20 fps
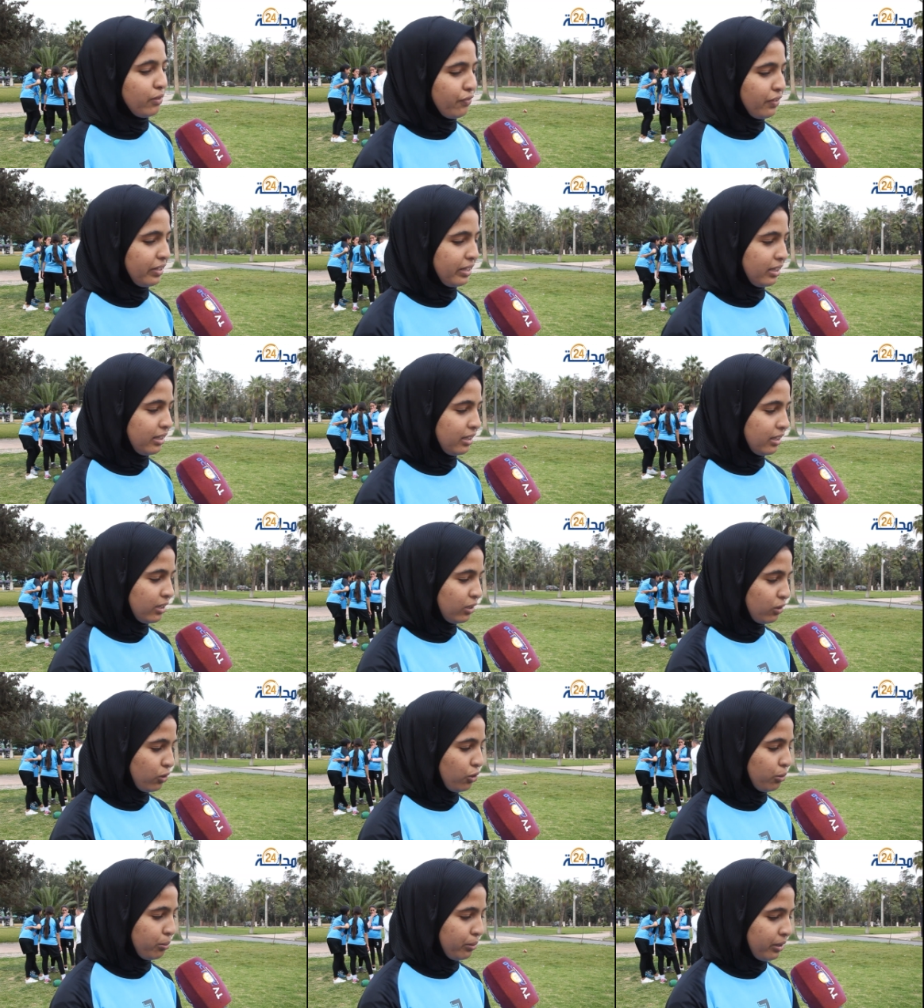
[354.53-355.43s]
هاد
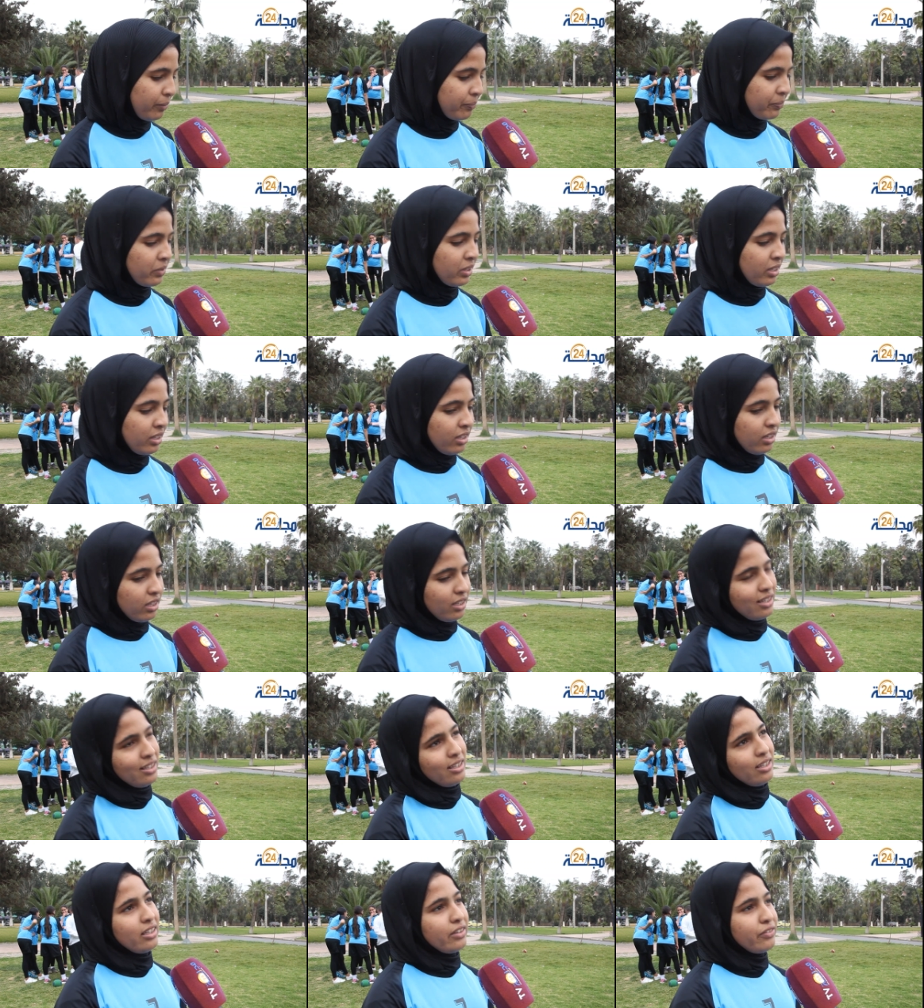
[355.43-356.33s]
اللعبه
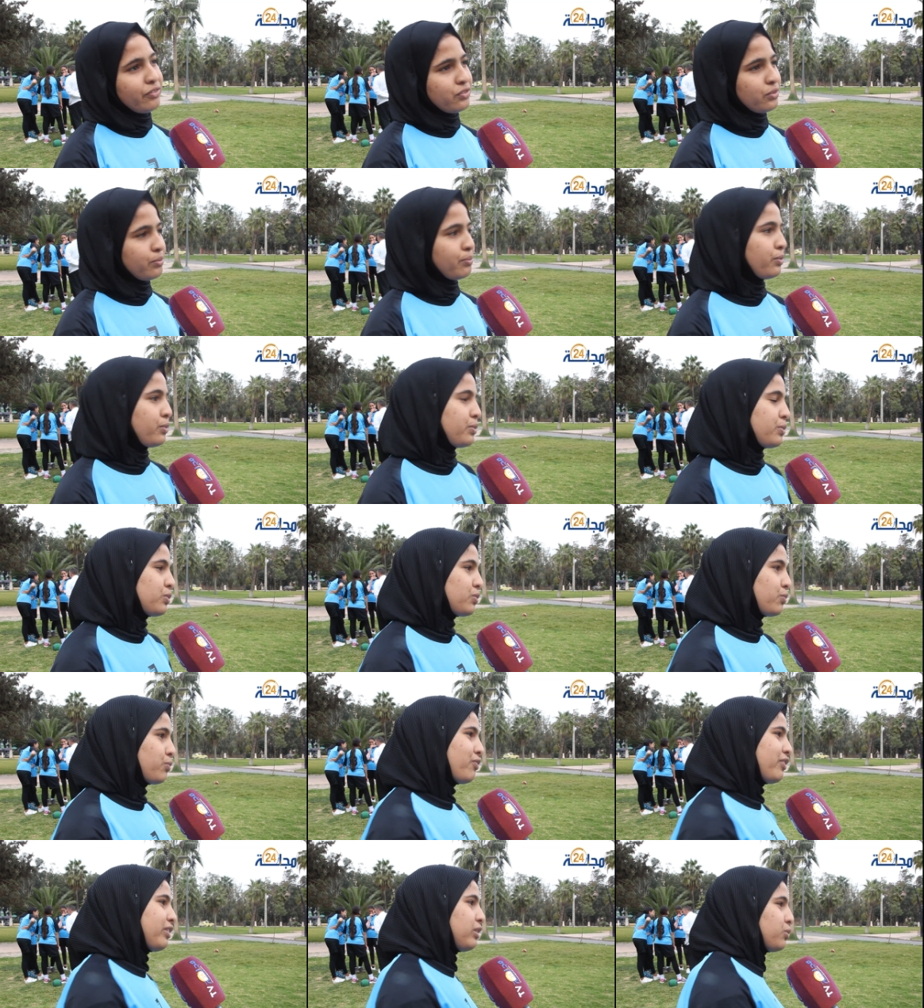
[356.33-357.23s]

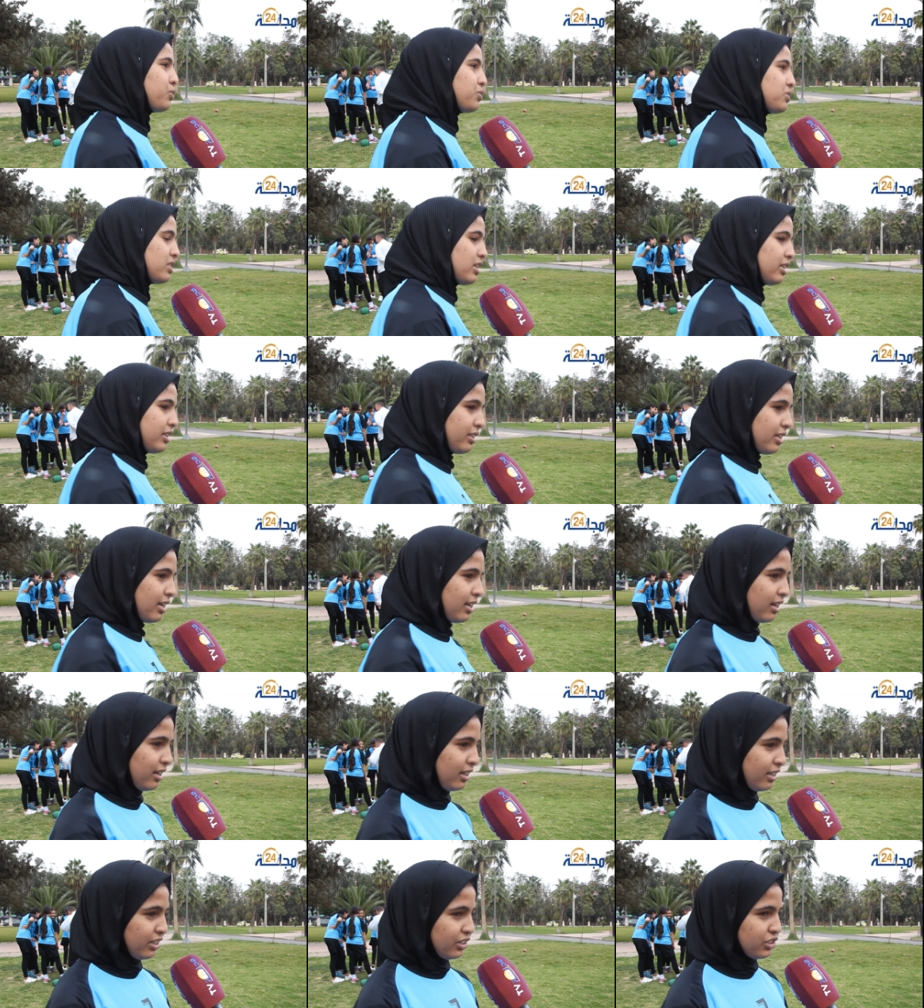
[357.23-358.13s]
بفضل آه، الاستاذ ديالي
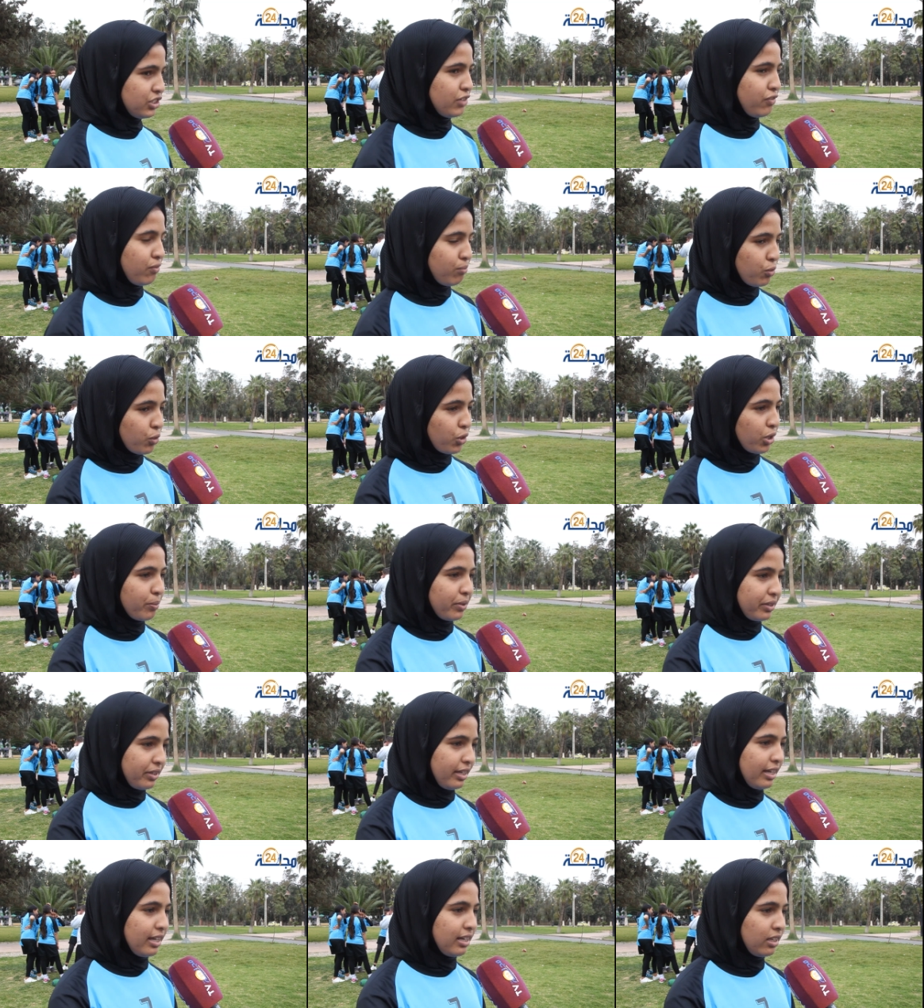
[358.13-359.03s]
اللي شاف الموهبه
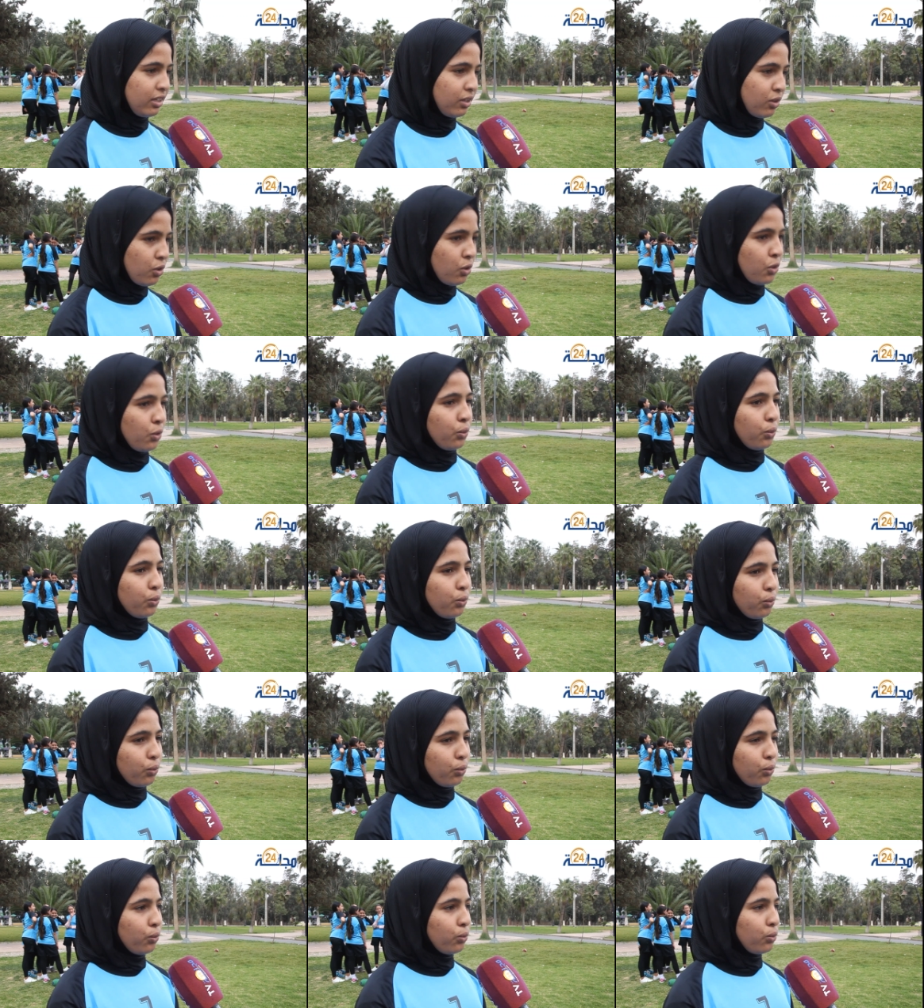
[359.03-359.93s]
ديالي
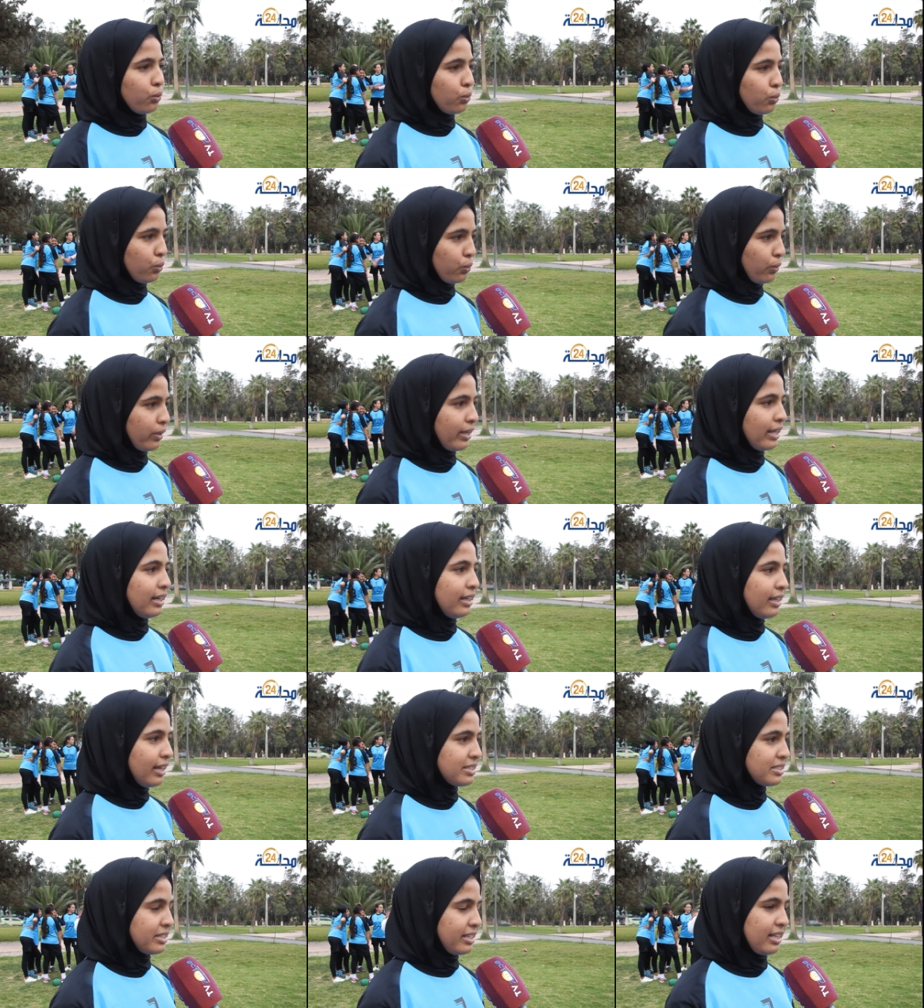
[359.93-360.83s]
وقال
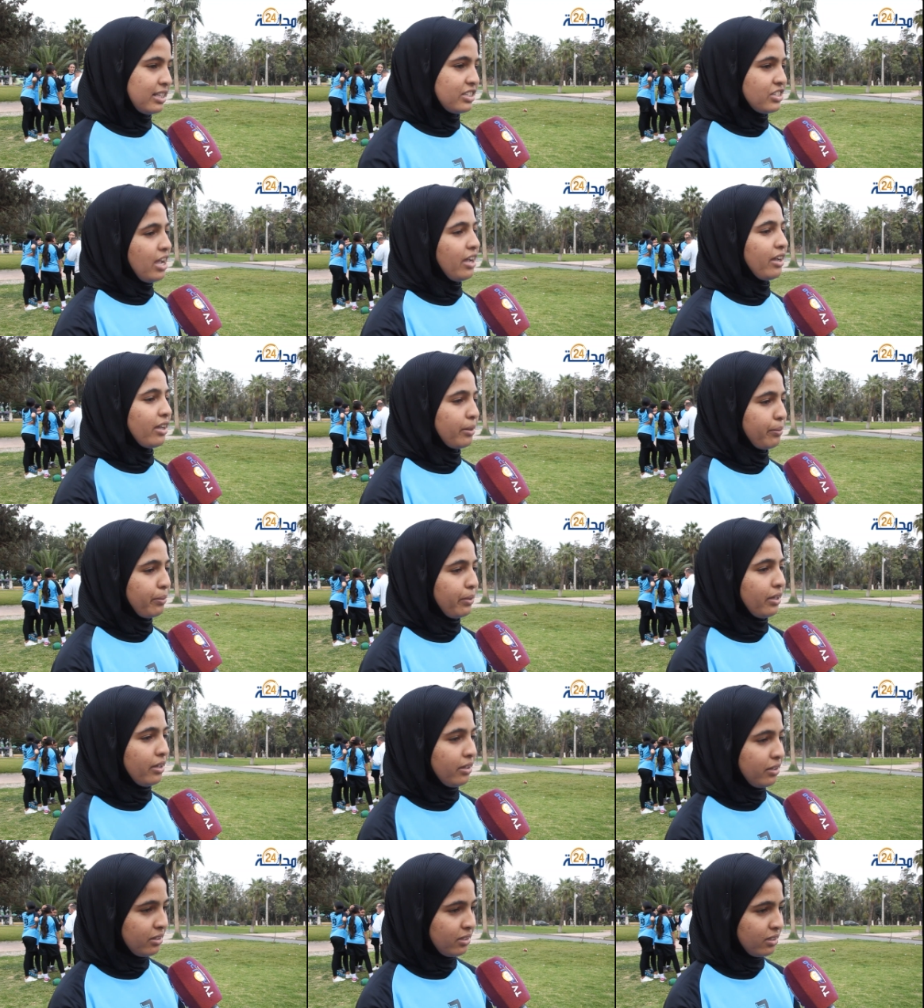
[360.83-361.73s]
لي خاصك تلتحقي
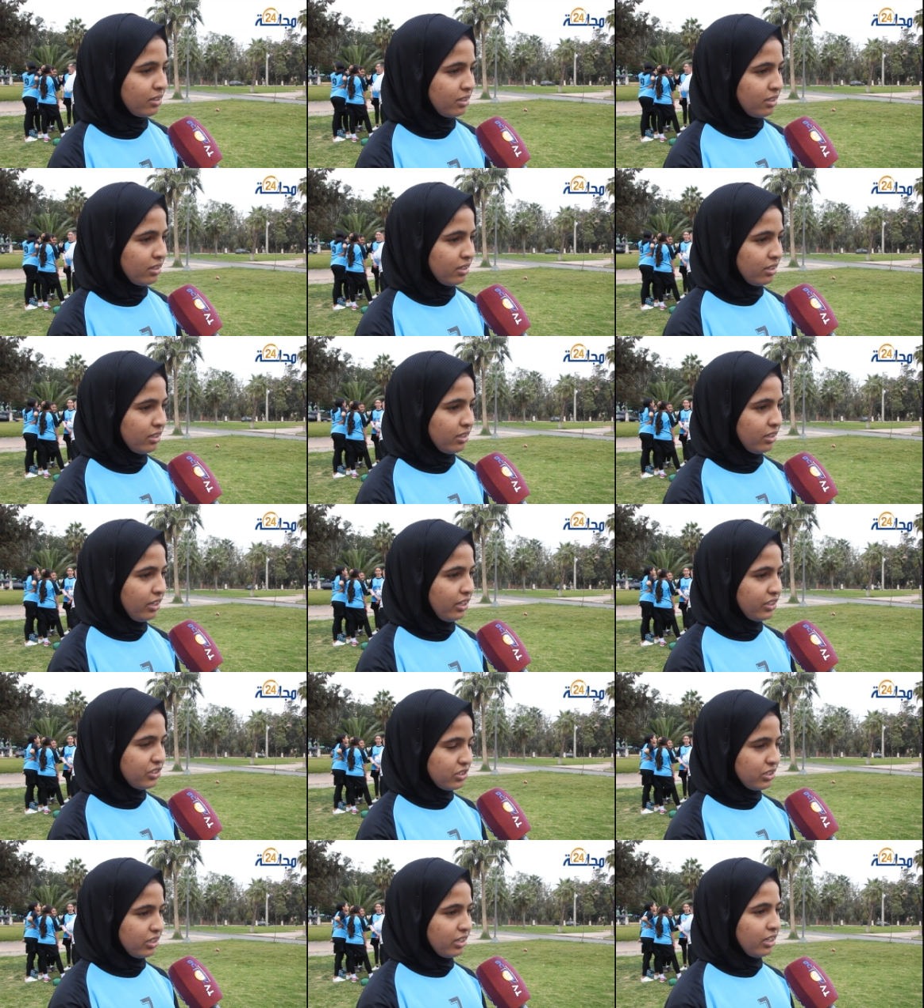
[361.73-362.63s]
بها
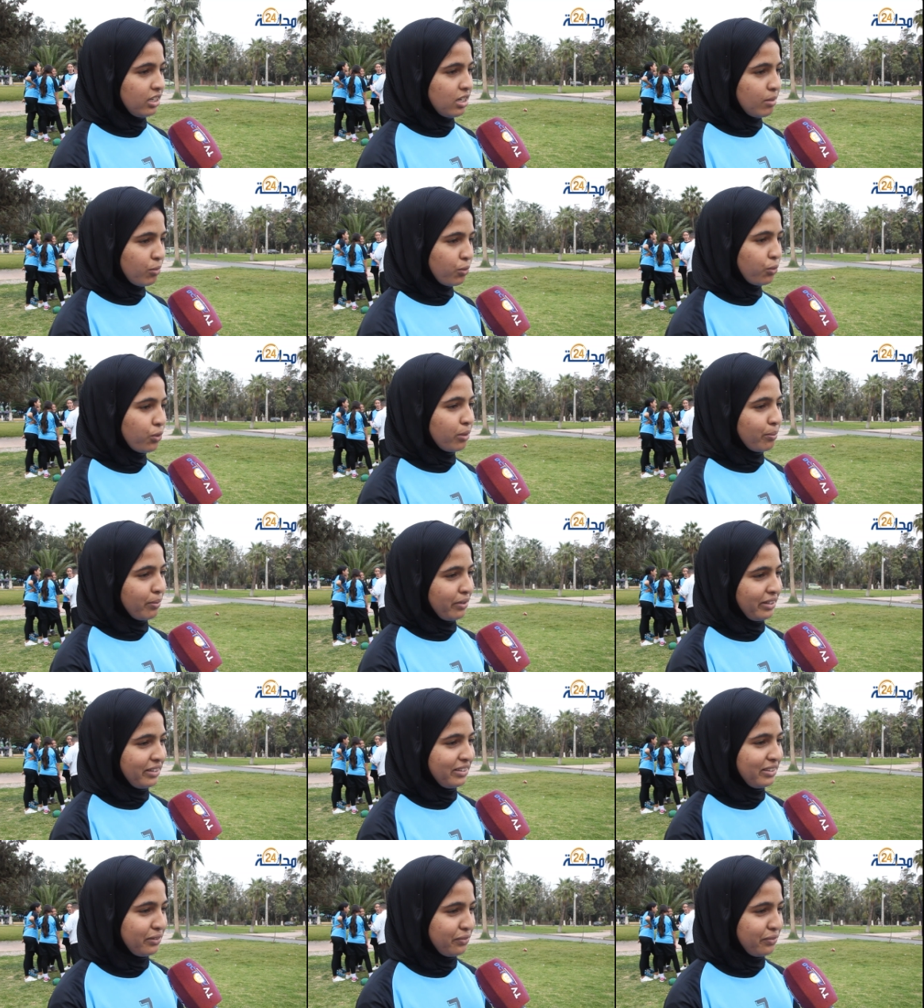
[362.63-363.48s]
حيت كاينه موهبه عندي